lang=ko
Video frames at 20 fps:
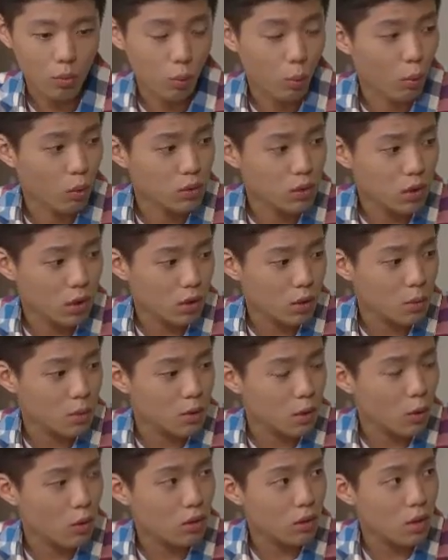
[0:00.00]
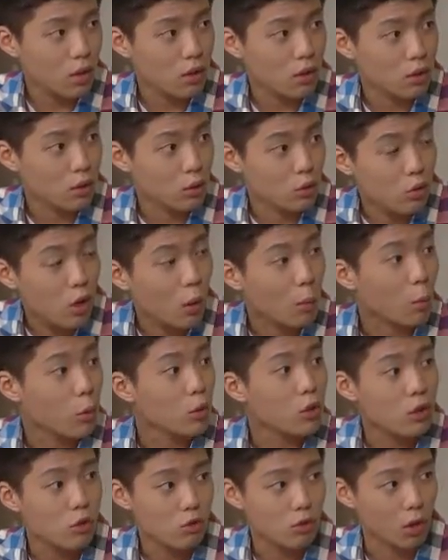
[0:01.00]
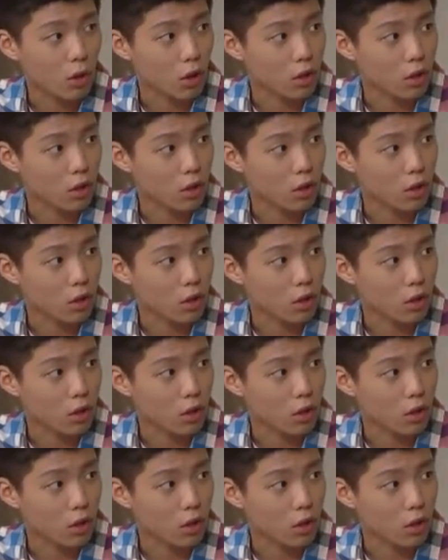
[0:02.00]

원장님이 서울까지 유학 보내준다